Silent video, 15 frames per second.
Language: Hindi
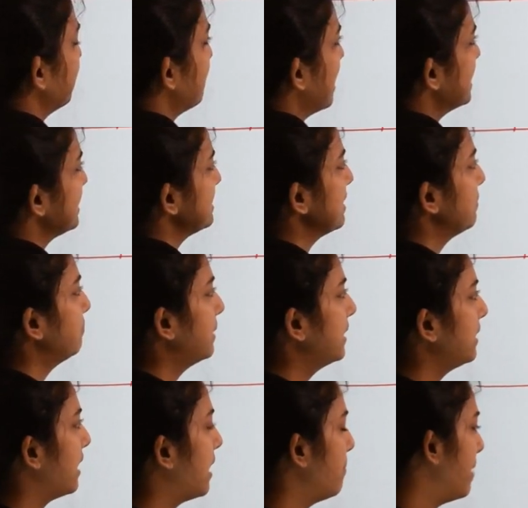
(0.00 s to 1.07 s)
मास नंबर
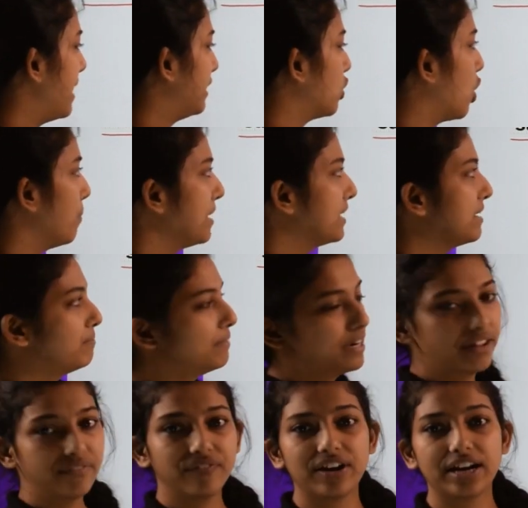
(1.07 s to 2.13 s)
अब एटॉमिक नंबर
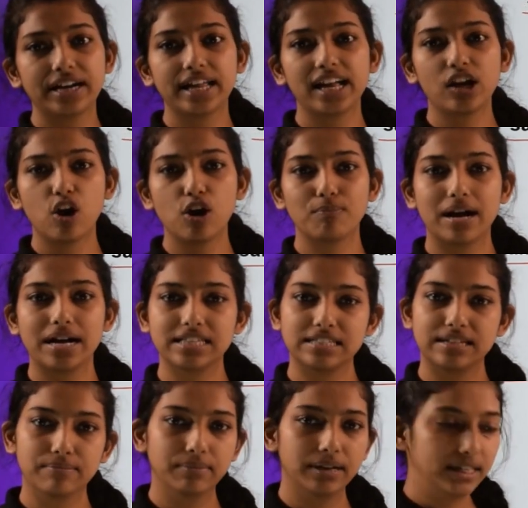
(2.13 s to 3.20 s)
डिफरेंट है और मास
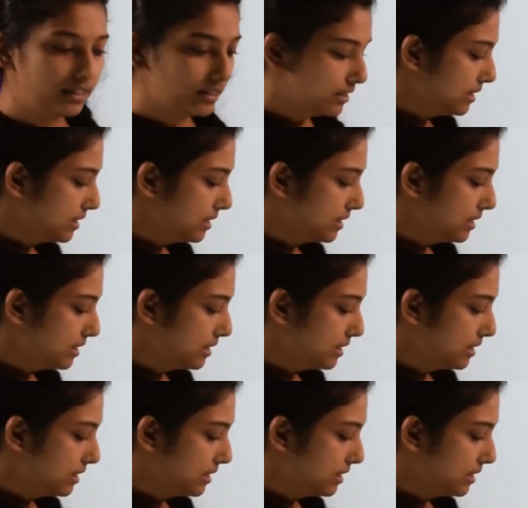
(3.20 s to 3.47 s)
नंबर